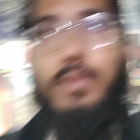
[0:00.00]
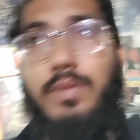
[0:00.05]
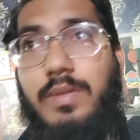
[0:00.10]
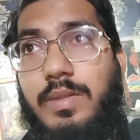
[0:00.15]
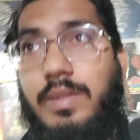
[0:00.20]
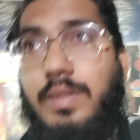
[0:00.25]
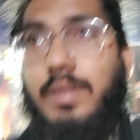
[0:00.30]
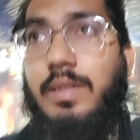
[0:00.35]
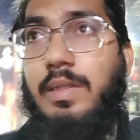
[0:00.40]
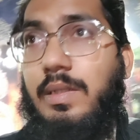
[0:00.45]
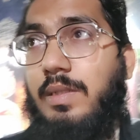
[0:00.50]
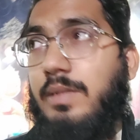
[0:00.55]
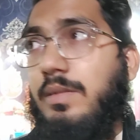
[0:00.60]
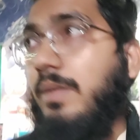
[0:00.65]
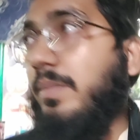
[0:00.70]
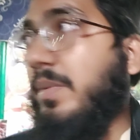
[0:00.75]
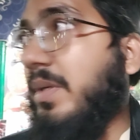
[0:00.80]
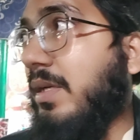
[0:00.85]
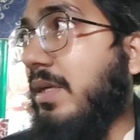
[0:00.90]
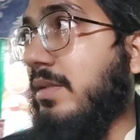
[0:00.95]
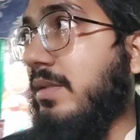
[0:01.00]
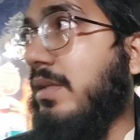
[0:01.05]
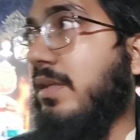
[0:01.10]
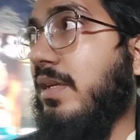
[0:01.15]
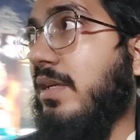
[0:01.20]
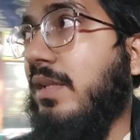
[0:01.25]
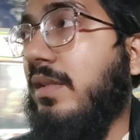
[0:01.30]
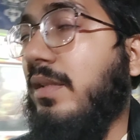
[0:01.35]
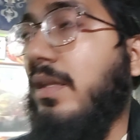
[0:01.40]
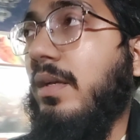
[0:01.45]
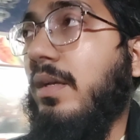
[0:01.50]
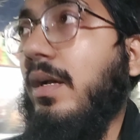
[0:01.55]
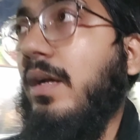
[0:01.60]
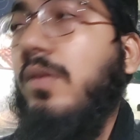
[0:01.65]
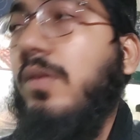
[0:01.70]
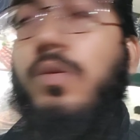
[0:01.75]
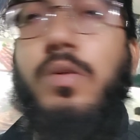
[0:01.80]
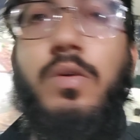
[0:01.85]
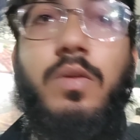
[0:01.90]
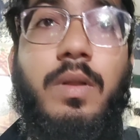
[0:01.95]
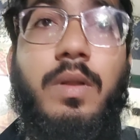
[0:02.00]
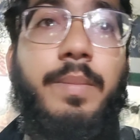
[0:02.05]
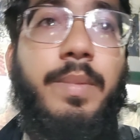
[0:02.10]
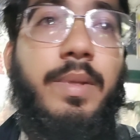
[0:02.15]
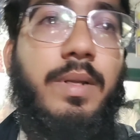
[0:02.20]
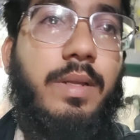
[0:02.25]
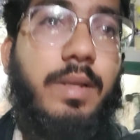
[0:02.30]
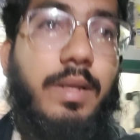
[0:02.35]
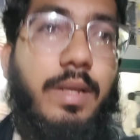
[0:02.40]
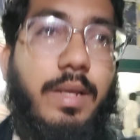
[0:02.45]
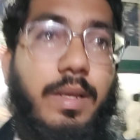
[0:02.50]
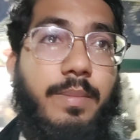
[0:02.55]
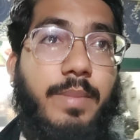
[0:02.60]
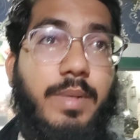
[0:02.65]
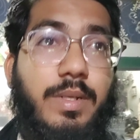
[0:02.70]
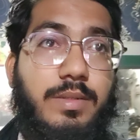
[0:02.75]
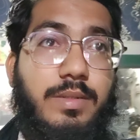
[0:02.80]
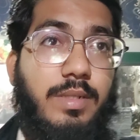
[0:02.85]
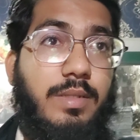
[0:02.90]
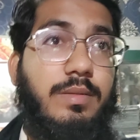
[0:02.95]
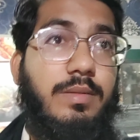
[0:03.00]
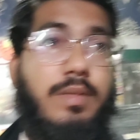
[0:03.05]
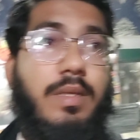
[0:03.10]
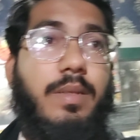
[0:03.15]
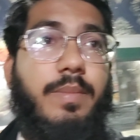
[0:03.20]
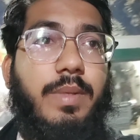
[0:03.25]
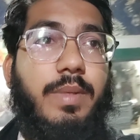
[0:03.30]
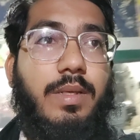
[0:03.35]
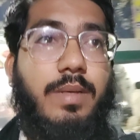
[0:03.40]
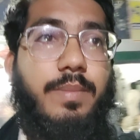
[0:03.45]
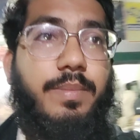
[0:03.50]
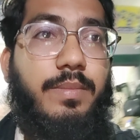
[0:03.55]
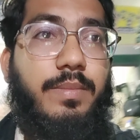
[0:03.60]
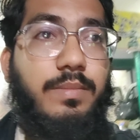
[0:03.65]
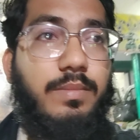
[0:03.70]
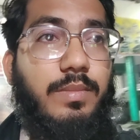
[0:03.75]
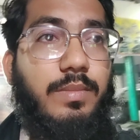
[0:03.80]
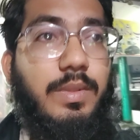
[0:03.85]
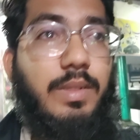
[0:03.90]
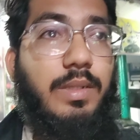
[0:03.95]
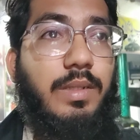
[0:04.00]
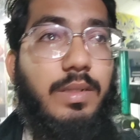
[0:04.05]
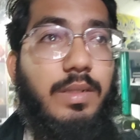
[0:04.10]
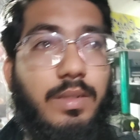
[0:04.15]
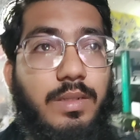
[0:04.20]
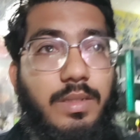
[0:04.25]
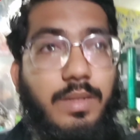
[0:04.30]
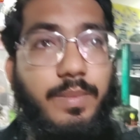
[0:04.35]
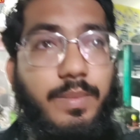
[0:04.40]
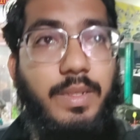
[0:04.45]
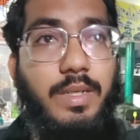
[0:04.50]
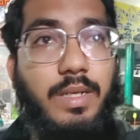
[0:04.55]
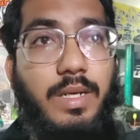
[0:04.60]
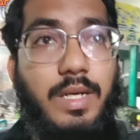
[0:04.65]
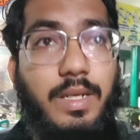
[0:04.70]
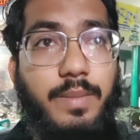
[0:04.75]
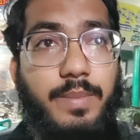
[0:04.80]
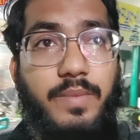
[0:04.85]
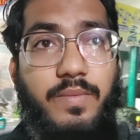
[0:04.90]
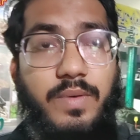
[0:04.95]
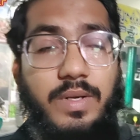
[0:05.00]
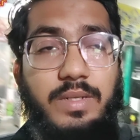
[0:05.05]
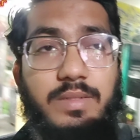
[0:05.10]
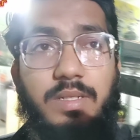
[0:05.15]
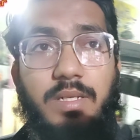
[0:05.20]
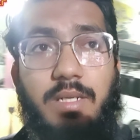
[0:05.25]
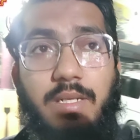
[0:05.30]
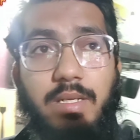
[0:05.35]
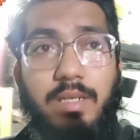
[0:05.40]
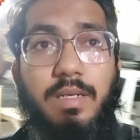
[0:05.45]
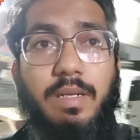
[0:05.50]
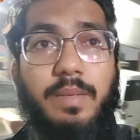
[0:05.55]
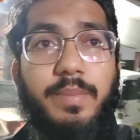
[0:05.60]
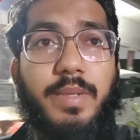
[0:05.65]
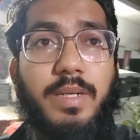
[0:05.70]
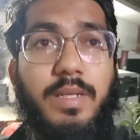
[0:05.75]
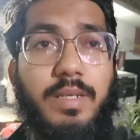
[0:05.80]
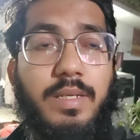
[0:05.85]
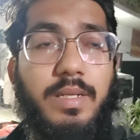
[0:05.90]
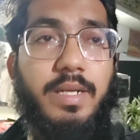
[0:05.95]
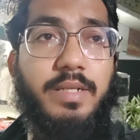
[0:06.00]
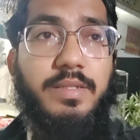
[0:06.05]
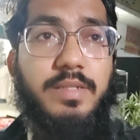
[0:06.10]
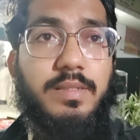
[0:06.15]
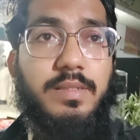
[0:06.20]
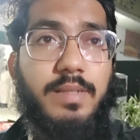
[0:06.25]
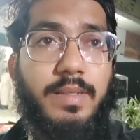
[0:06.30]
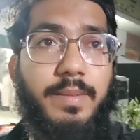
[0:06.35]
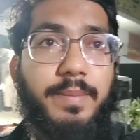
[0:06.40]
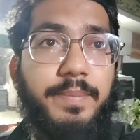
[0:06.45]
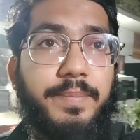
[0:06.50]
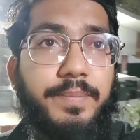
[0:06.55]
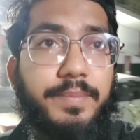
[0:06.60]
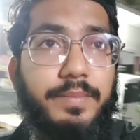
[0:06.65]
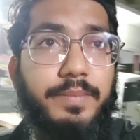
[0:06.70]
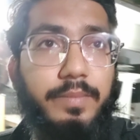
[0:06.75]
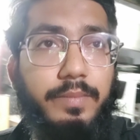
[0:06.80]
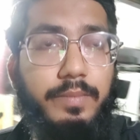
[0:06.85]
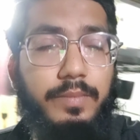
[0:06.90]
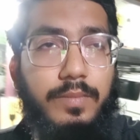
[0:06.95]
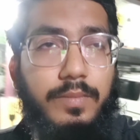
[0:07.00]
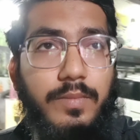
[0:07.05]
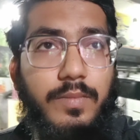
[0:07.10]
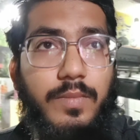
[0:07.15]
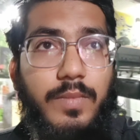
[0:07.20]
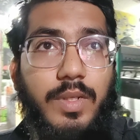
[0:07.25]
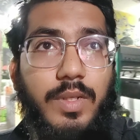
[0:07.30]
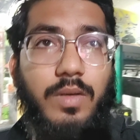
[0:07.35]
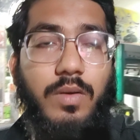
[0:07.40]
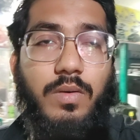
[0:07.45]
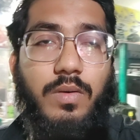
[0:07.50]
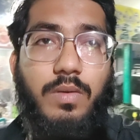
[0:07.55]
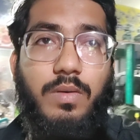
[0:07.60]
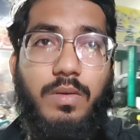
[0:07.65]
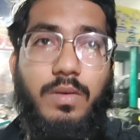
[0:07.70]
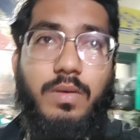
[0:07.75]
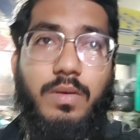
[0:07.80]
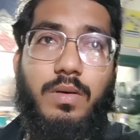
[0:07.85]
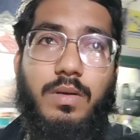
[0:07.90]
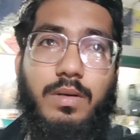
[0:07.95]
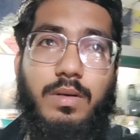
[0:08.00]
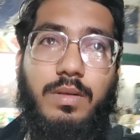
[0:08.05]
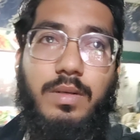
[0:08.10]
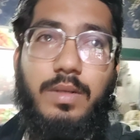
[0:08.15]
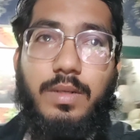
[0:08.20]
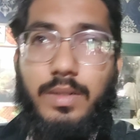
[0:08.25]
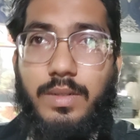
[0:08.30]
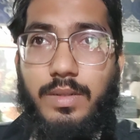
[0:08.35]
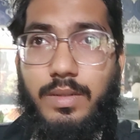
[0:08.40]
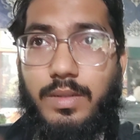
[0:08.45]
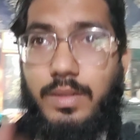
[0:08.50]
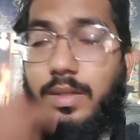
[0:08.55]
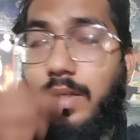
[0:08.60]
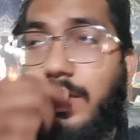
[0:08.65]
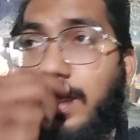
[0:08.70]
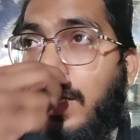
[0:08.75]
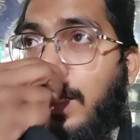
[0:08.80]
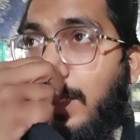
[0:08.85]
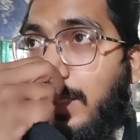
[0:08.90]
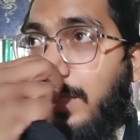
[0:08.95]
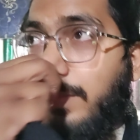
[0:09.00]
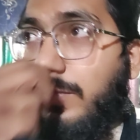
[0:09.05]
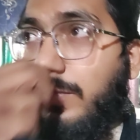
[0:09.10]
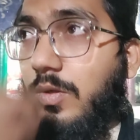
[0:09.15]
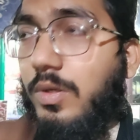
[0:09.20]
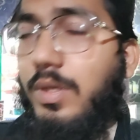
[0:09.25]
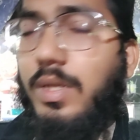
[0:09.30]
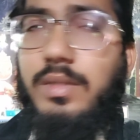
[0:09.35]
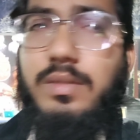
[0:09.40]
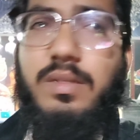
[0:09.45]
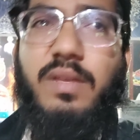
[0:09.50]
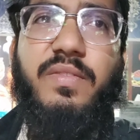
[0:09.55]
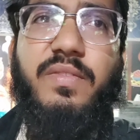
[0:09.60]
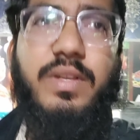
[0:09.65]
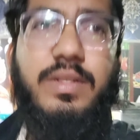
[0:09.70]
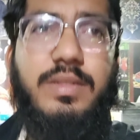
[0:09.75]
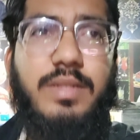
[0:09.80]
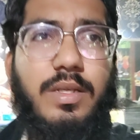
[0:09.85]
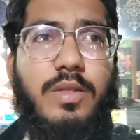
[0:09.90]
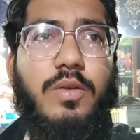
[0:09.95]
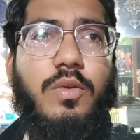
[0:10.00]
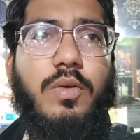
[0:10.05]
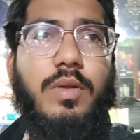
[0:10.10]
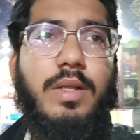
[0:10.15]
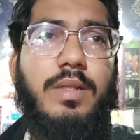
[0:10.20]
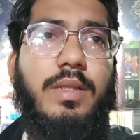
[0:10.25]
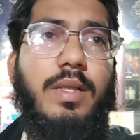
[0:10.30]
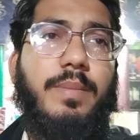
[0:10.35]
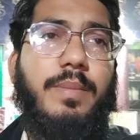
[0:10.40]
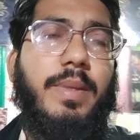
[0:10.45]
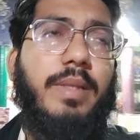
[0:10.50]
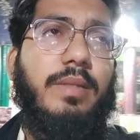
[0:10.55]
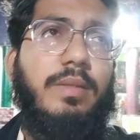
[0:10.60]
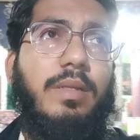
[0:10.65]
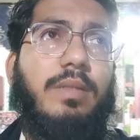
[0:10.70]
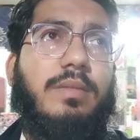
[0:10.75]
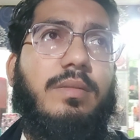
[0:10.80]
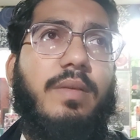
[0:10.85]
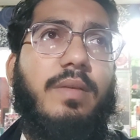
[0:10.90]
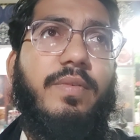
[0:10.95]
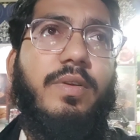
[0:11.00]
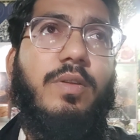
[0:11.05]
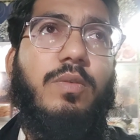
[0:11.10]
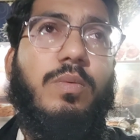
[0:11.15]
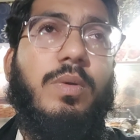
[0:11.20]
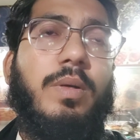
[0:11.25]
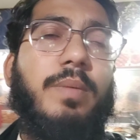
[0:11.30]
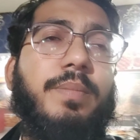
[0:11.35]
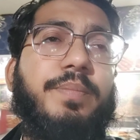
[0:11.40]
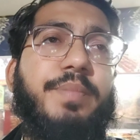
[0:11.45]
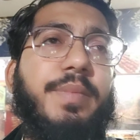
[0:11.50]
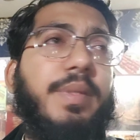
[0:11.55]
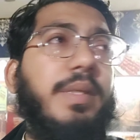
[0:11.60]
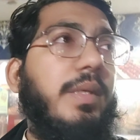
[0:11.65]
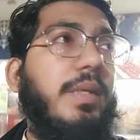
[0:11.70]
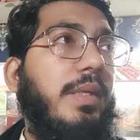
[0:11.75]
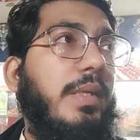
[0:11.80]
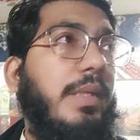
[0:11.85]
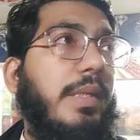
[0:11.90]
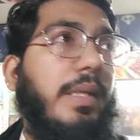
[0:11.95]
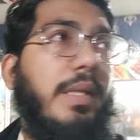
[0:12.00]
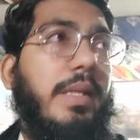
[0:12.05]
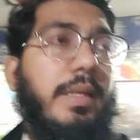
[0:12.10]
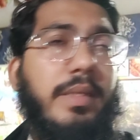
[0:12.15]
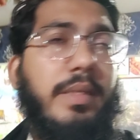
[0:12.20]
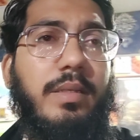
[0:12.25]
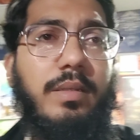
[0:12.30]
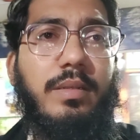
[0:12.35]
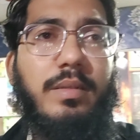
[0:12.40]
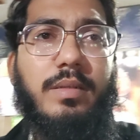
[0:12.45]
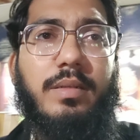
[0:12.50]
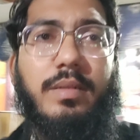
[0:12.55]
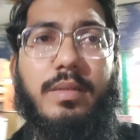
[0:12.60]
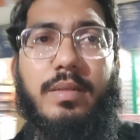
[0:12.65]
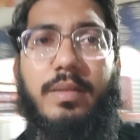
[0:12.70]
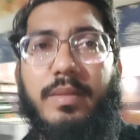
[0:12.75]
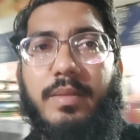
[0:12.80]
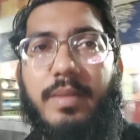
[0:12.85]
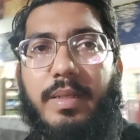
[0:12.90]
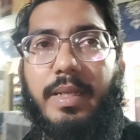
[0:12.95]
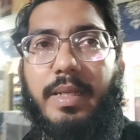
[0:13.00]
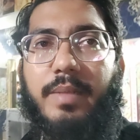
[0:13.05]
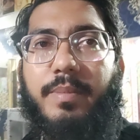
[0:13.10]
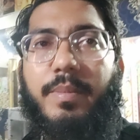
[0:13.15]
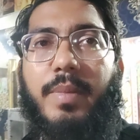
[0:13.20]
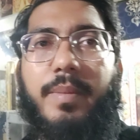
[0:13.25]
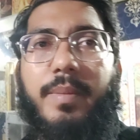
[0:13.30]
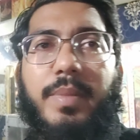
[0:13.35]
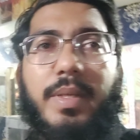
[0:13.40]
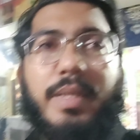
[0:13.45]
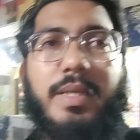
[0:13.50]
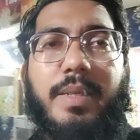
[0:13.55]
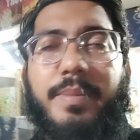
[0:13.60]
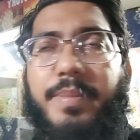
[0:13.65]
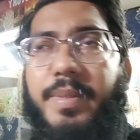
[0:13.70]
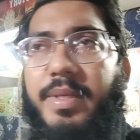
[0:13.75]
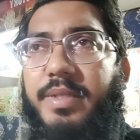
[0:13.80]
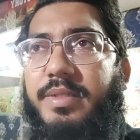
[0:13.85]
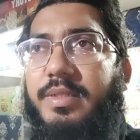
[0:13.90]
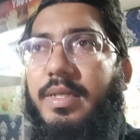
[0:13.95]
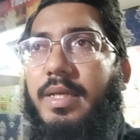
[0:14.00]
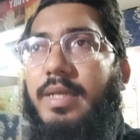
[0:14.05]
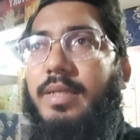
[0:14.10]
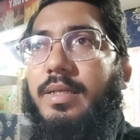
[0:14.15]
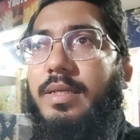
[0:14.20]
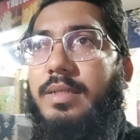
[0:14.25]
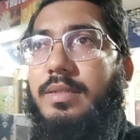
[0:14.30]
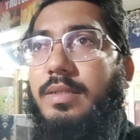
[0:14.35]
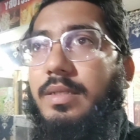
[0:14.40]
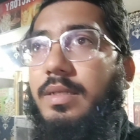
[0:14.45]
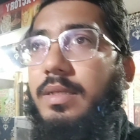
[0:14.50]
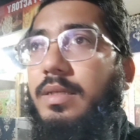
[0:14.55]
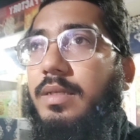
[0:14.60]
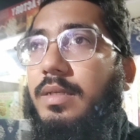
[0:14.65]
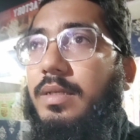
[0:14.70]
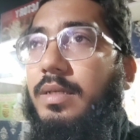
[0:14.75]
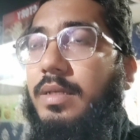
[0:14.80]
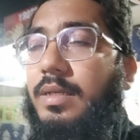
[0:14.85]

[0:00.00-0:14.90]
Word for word: हूँ असल में कज़न का इंतकाल हो रहा है मेरे एमरजेंसी में अपनी गाड़ी पे वहाँ से निकलना पड़ा कराची से और अलहमदिल्ला सफ़र सही हो रहा था बेहतरीन सफ़र हुआ लेकिन एक मामला ये पेश है कि जी